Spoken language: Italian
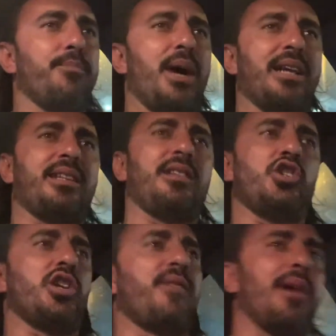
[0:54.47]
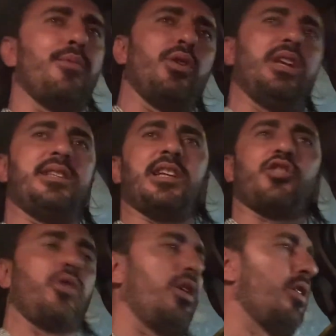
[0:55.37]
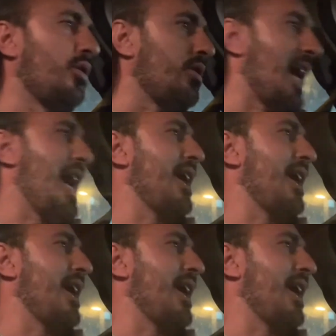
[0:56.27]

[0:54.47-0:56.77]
batte, dicevamo, il Sassuolo a...